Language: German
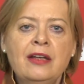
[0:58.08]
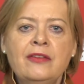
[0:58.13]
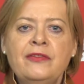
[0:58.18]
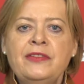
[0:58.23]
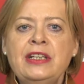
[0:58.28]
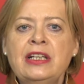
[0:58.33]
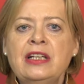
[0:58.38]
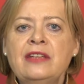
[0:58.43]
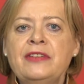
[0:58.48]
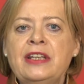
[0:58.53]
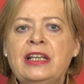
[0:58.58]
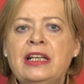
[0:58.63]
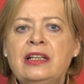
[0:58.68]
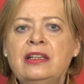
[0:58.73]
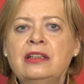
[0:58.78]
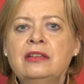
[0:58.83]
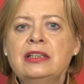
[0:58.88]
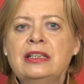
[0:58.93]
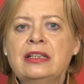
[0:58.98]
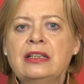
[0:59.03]
Wir
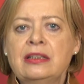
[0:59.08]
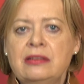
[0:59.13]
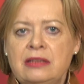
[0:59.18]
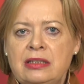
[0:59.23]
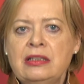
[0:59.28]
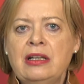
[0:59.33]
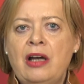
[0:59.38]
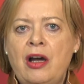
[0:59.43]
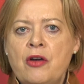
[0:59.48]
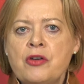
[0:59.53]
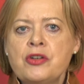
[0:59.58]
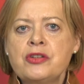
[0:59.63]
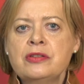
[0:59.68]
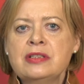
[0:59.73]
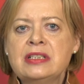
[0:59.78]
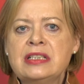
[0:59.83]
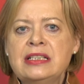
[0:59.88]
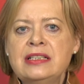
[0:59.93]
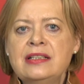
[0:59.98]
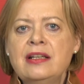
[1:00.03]
werden auch schon
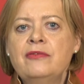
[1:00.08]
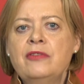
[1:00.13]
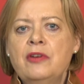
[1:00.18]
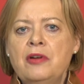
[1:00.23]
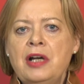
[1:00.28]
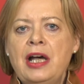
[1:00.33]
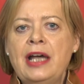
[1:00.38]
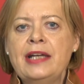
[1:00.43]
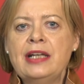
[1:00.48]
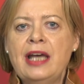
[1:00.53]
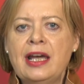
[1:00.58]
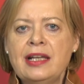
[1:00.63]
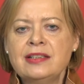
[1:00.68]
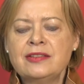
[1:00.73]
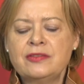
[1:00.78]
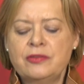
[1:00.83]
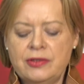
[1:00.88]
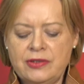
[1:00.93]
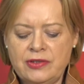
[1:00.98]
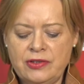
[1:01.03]
in dieser Woche einen
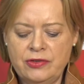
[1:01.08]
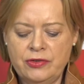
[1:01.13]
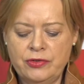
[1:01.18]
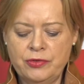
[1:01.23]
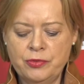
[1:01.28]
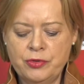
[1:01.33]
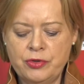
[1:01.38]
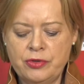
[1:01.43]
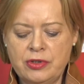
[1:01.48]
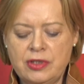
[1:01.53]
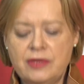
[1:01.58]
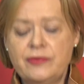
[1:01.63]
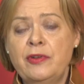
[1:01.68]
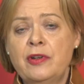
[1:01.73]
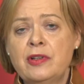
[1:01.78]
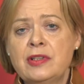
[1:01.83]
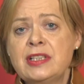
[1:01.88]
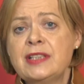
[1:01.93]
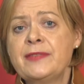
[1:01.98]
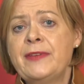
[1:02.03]
Heizkostenzuschuss
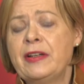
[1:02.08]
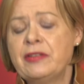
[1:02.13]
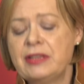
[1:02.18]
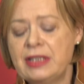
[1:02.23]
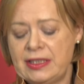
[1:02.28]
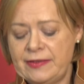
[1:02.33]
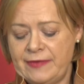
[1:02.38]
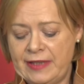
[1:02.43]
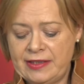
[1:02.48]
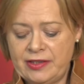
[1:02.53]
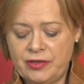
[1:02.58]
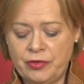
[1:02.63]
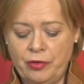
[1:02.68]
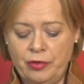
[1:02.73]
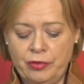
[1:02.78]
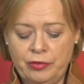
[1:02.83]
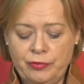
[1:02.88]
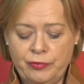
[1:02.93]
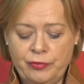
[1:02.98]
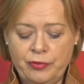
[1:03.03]
von 220
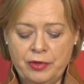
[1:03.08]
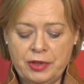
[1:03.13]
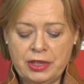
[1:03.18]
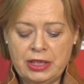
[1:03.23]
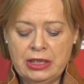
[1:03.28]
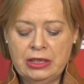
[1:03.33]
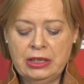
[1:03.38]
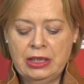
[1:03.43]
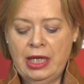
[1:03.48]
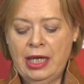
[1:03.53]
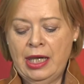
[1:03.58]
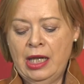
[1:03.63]
Euro fordern.